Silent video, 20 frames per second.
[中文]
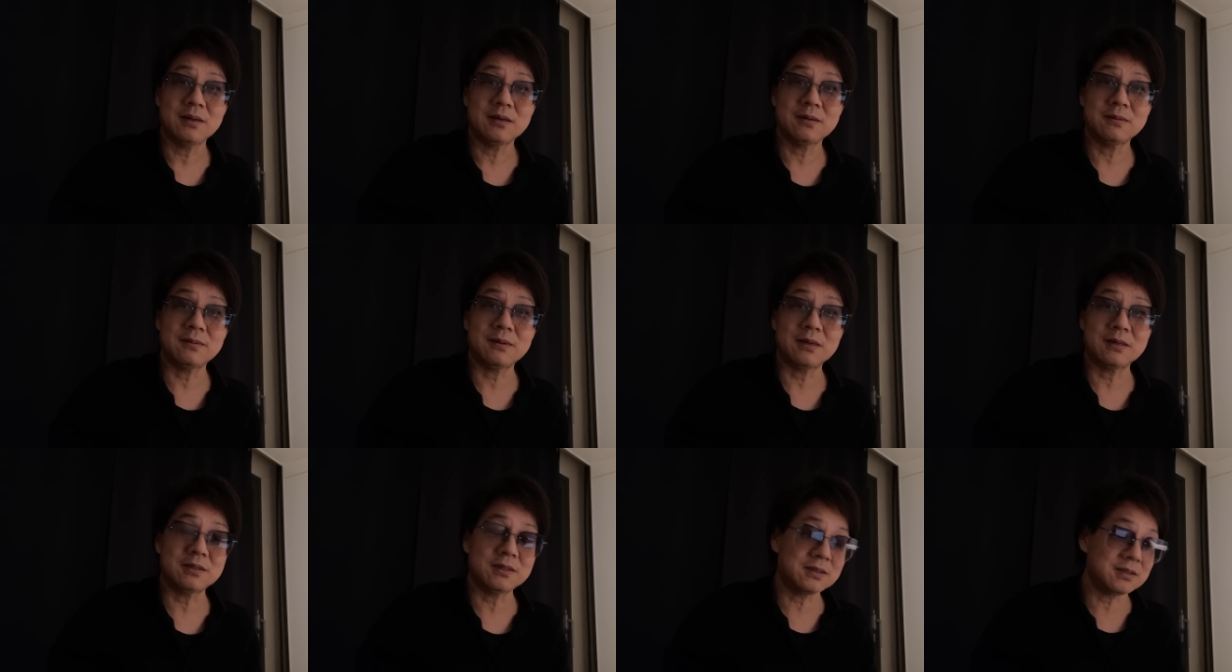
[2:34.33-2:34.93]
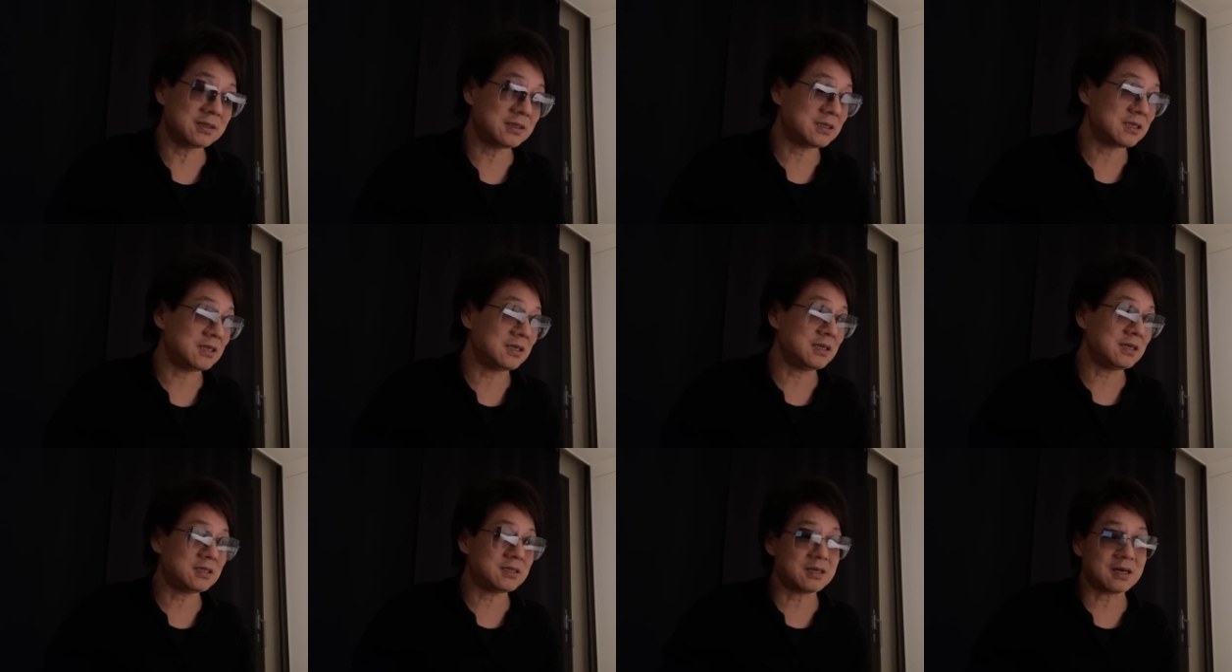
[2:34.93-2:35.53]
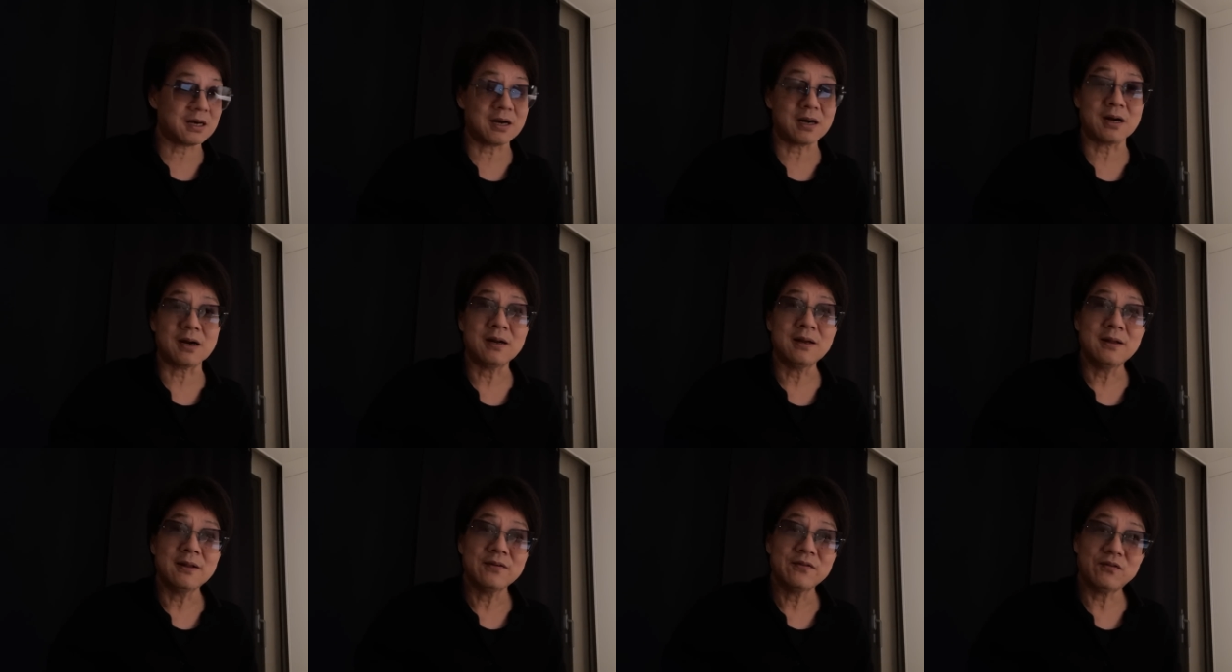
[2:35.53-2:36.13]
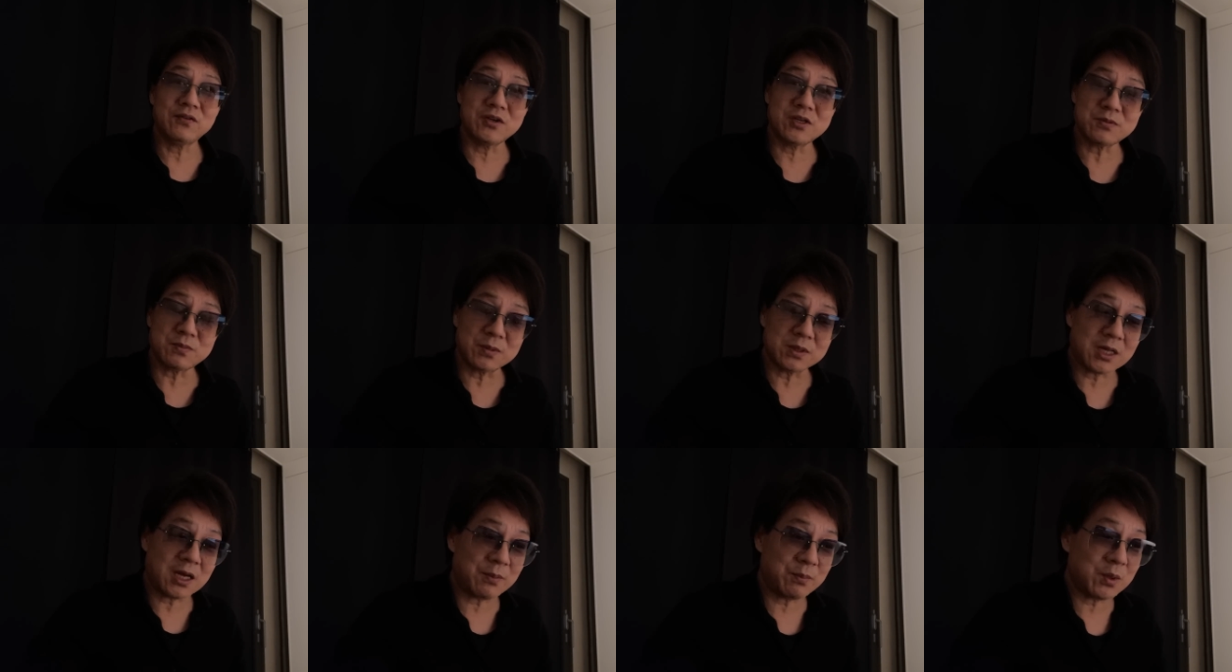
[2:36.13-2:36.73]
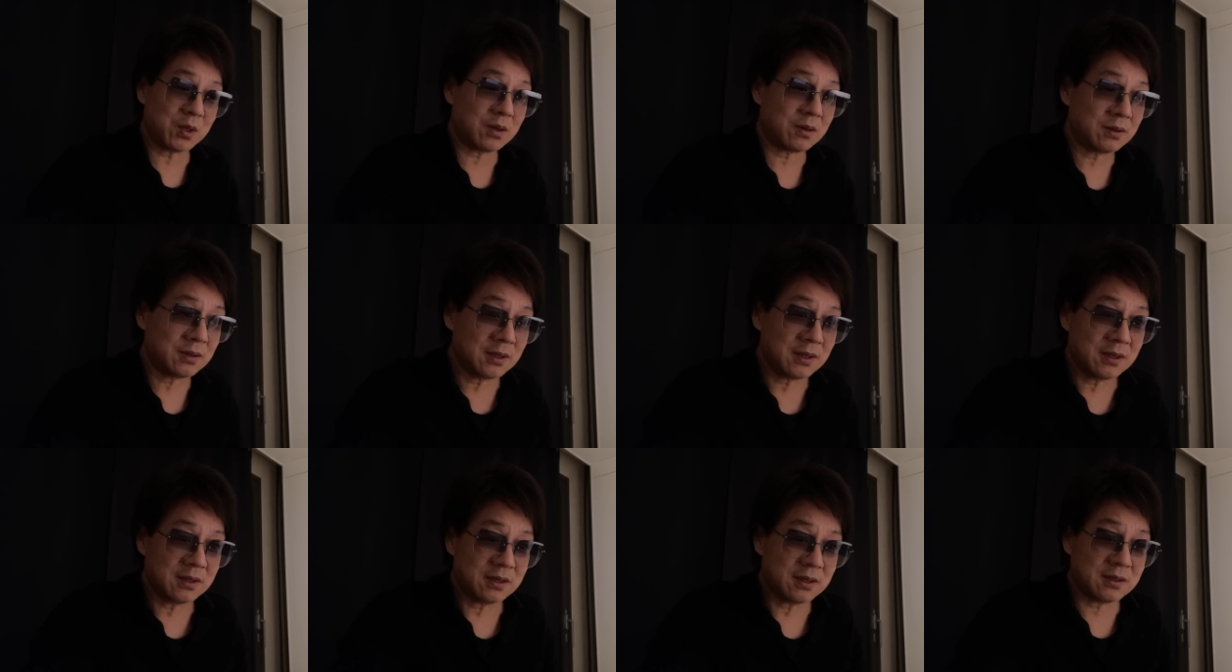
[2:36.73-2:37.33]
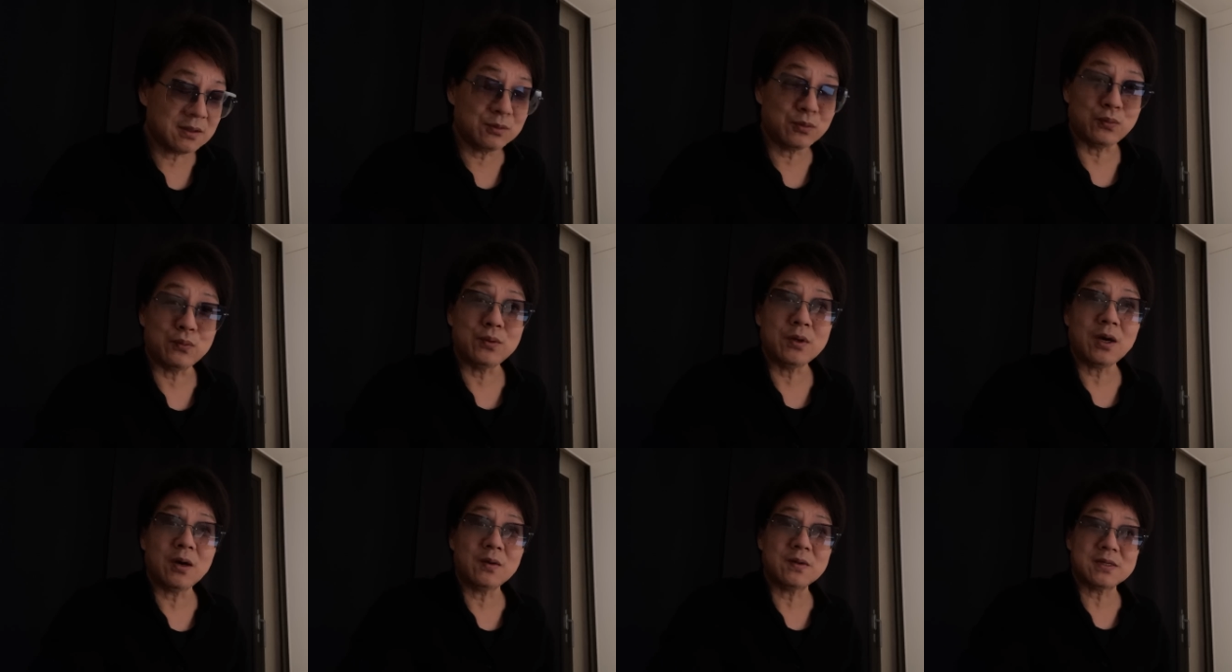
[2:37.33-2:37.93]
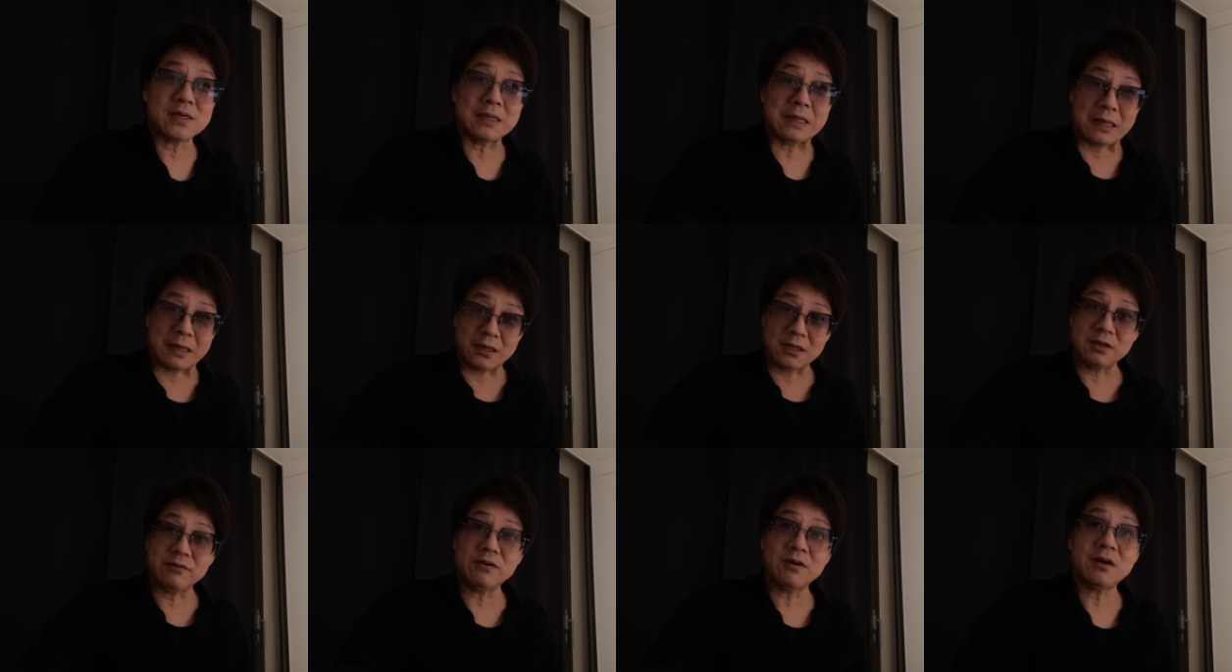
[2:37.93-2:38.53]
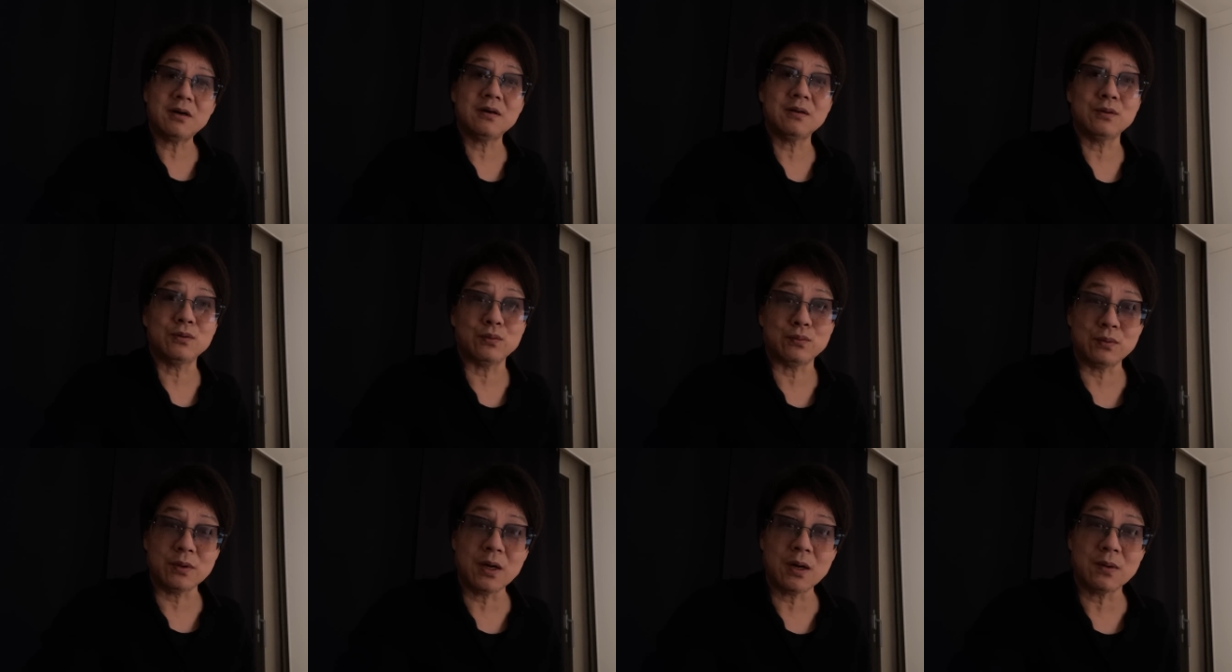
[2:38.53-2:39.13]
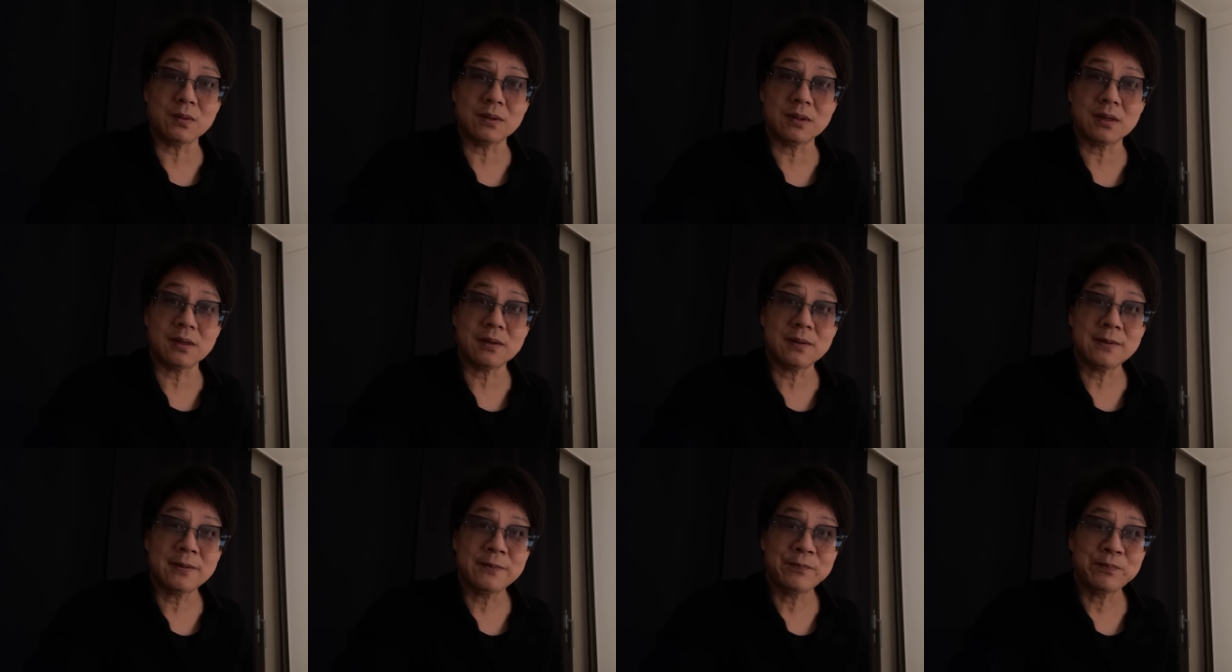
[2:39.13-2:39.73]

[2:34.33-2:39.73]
是不是？这是其一，其二，为什么他们要喝毒药呢？在哪个地方喝的毒药呢？